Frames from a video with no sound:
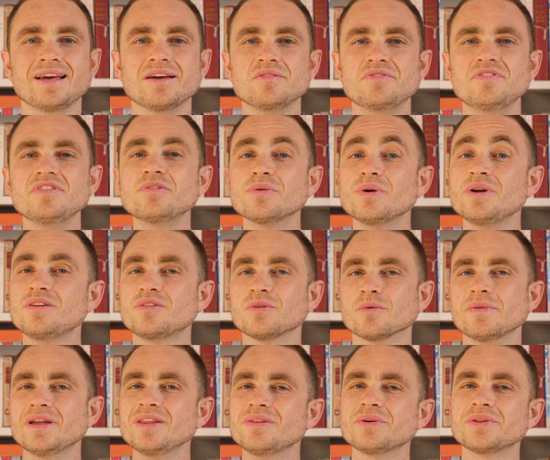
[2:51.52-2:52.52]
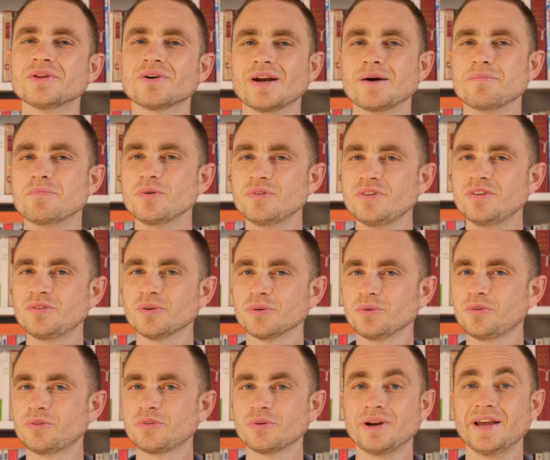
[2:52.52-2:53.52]
Visualisons maintenant la position
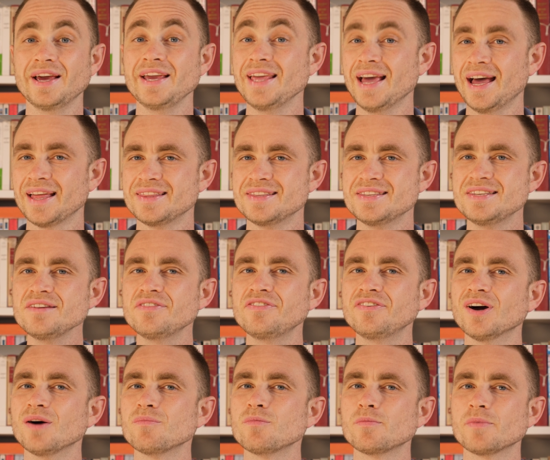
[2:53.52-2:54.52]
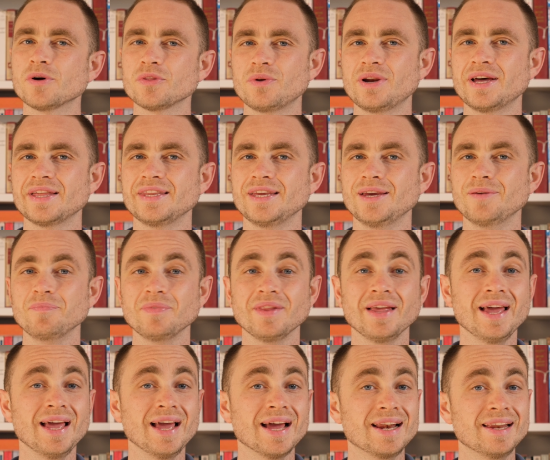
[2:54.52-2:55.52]
du Soleil à différents moments de l'année.
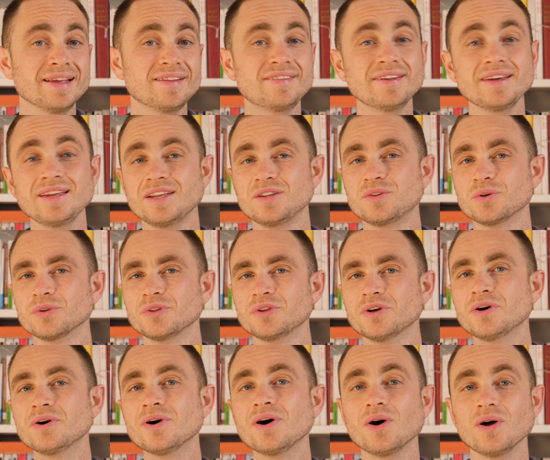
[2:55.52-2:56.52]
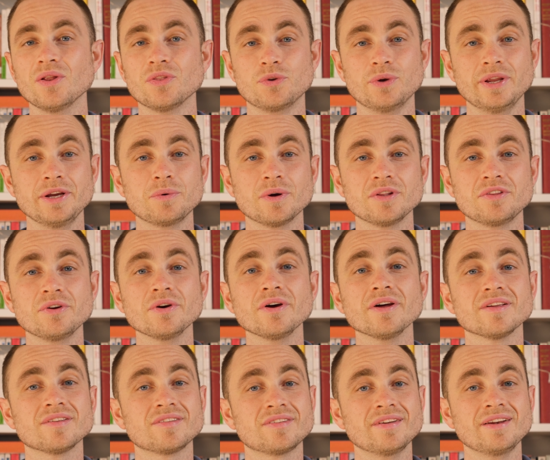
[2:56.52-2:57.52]
L'été, il est au nord de
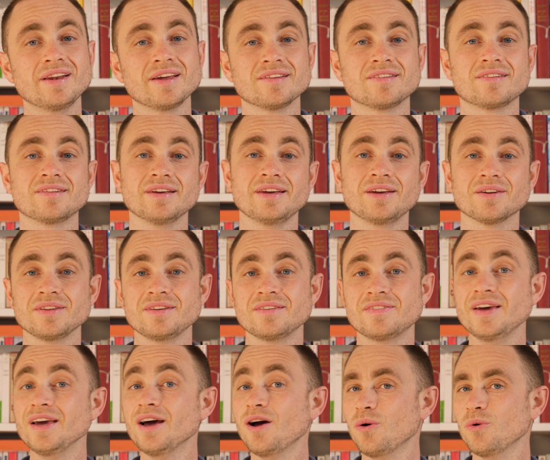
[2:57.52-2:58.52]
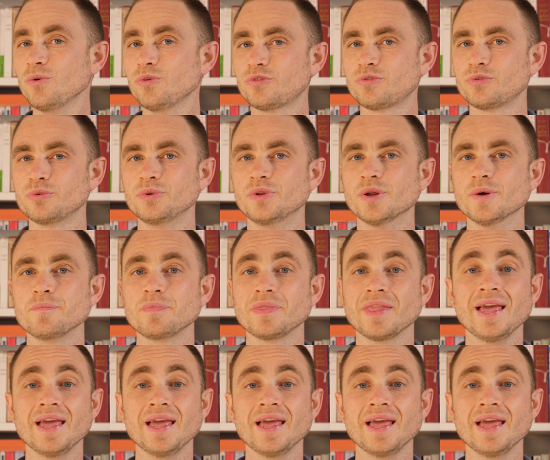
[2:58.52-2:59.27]
l'équateur céleste et en hiver au sud.